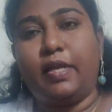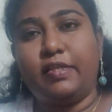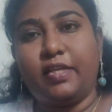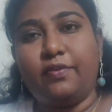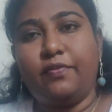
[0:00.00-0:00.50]

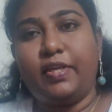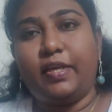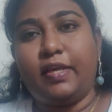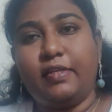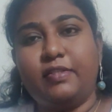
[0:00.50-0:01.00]
హెచ్ఐవి
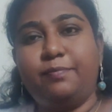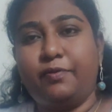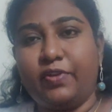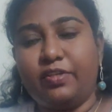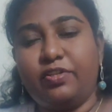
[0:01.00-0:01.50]
ఎయిడ్స్
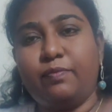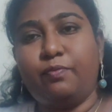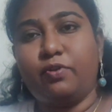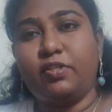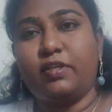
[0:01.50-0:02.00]
ప్రివెన్షన్
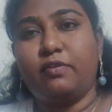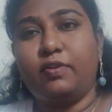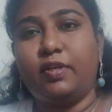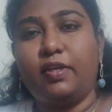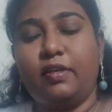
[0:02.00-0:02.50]

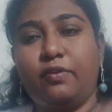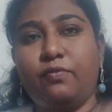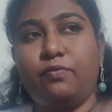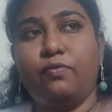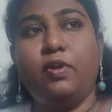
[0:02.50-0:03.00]
ప్రాజెక్ట్లోనే
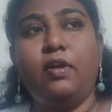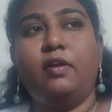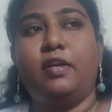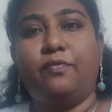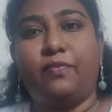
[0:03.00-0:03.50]
నేను
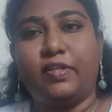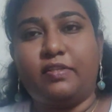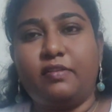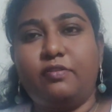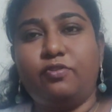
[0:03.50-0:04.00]
నా
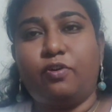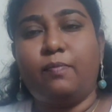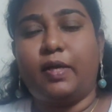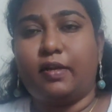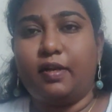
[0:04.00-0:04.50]
ఫస్ట్
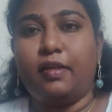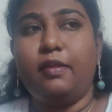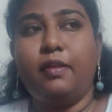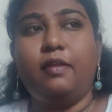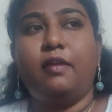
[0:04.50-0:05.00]
జాబ్ అక్కడే
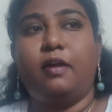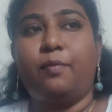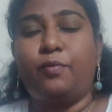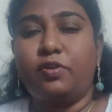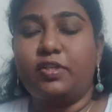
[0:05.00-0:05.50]

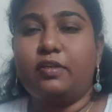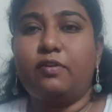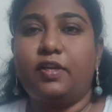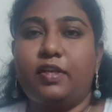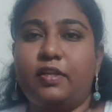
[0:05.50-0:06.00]
ఆ
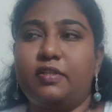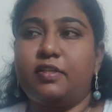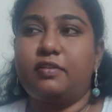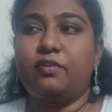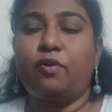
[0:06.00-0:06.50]
ప్రాజెక్ట్లోనే నేను
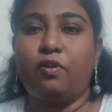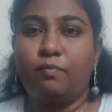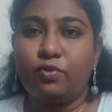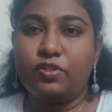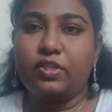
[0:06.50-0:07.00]
చేశాను
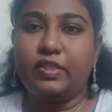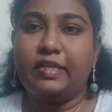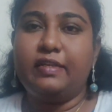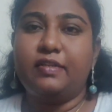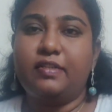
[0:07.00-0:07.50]
ఆల్మోస్ట్
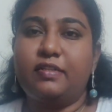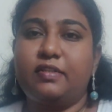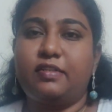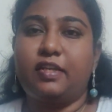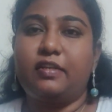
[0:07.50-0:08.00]
త్రీ ఇయర్స్
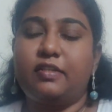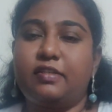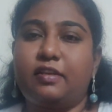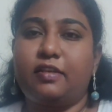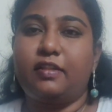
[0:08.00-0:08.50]
చేయటం
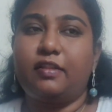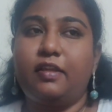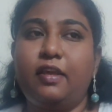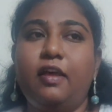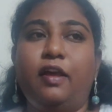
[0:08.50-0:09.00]

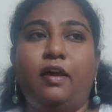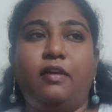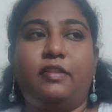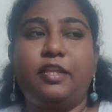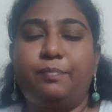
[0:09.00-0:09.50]
జరిగింది
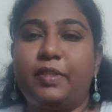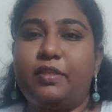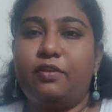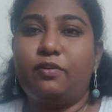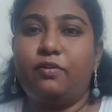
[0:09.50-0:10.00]

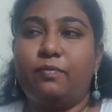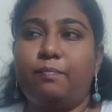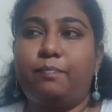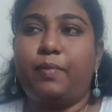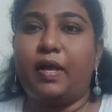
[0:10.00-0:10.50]
తిరుపతిలో
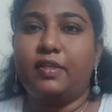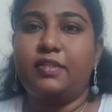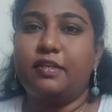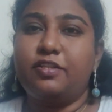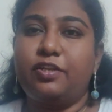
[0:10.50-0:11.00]

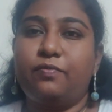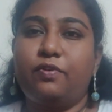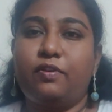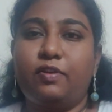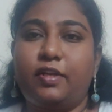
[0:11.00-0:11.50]
పాస్
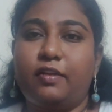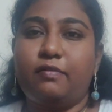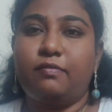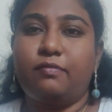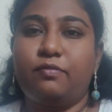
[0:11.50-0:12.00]
ఎన్జిఓలో
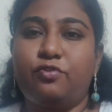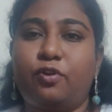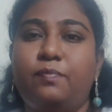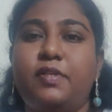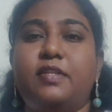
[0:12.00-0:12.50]
నేను
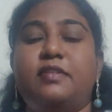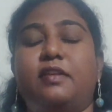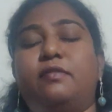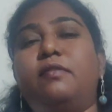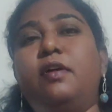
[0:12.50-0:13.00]
జాబ్
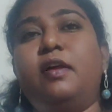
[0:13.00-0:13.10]
చేశాను